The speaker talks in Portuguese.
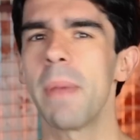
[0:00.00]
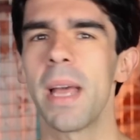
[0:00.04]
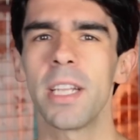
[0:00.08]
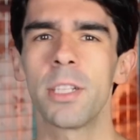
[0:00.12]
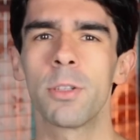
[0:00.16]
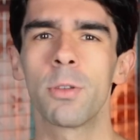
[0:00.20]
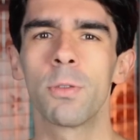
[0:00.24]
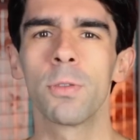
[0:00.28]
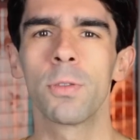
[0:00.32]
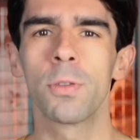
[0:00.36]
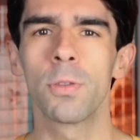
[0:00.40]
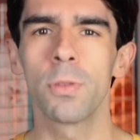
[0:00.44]

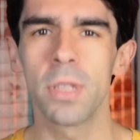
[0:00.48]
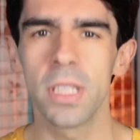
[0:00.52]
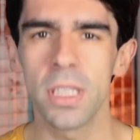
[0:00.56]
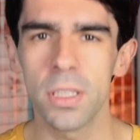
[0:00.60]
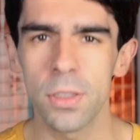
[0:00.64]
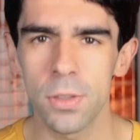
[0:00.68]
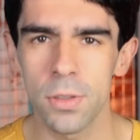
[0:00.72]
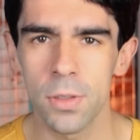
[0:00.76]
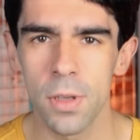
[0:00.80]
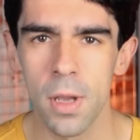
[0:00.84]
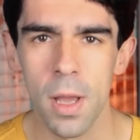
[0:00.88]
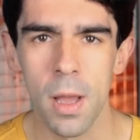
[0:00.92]
médico
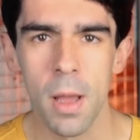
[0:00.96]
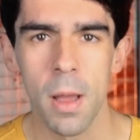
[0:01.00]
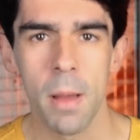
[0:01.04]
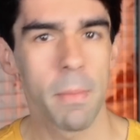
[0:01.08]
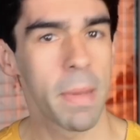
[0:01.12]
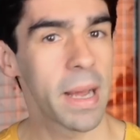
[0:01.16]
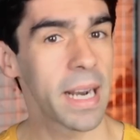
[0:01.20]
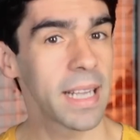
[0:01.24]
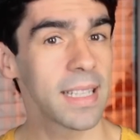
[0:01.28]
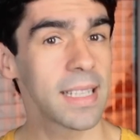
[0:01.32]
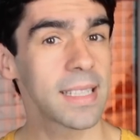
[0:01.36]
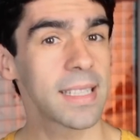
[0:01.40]
suíço,
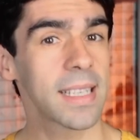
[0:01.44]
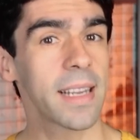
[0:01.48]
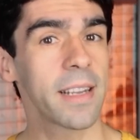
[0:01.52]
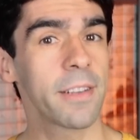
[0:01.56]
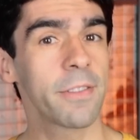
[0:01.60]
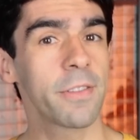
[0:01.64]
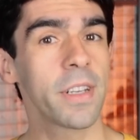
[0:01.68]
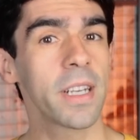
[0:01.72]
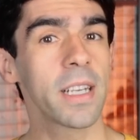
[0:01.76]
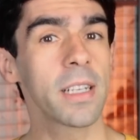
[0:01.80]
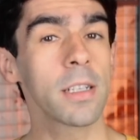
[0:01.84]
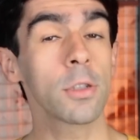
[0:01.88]
para
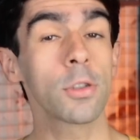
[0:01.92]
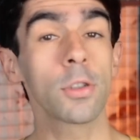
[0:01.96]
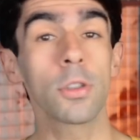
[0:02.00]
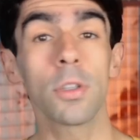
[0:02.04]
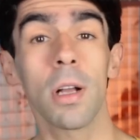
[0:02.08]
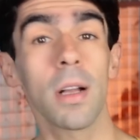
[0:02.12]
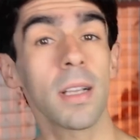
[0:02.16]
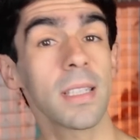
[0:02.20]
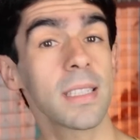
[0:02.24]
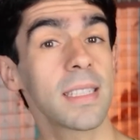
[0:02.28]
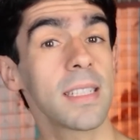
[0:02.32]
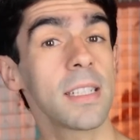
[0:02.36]
descrever
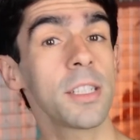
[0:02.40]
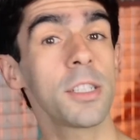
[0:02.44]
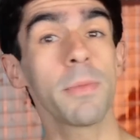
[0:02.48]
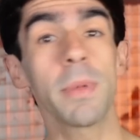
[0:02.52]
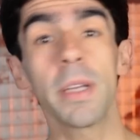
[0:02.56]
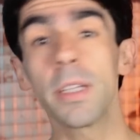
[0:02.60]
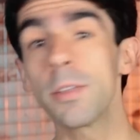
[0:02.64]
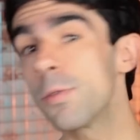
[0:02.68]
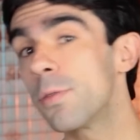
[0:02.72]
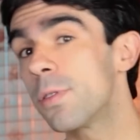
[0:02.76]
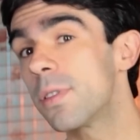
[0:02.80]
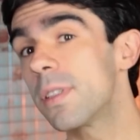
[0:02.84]
só
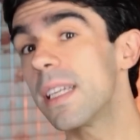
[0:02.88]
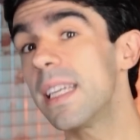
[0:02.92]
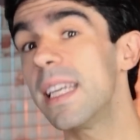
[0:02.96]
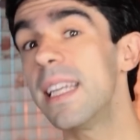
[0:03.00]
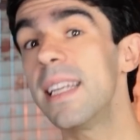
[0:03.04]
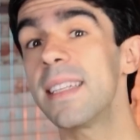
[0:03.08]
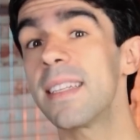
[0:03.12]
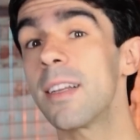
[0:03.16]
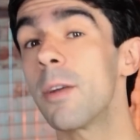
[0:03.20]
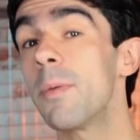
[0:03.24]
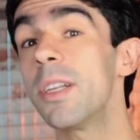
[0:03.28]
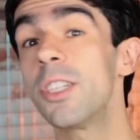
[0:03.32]
sentimentos
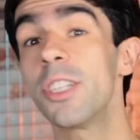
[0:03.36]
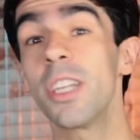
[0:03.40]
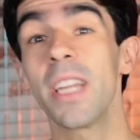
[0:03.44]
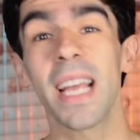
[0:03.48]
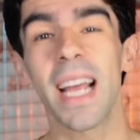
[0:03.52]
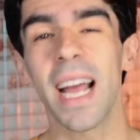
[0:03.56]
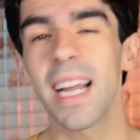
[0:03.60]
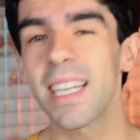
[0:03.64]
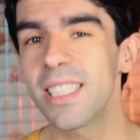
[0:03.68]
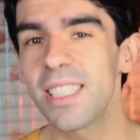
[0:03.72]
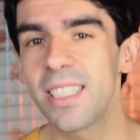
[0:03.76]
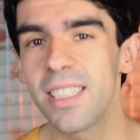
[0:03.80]
inicialmente
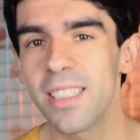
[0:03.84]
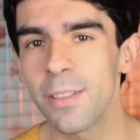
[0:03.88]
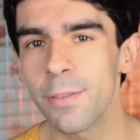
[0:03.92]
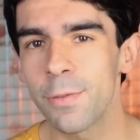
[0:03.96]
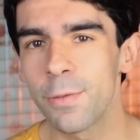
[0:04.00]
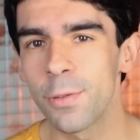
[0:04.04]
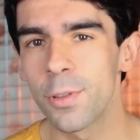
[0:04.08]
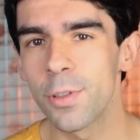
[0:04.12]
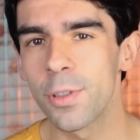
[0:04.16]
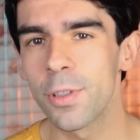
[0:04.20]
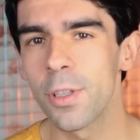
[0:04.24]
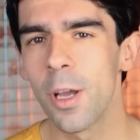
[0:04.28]

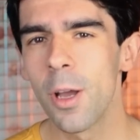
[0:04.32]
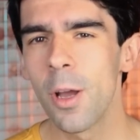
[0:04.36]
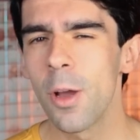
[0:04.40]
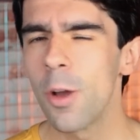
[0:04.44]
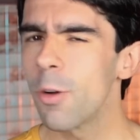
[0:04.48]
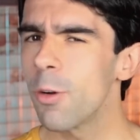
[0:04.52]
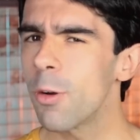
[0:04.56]
negativos,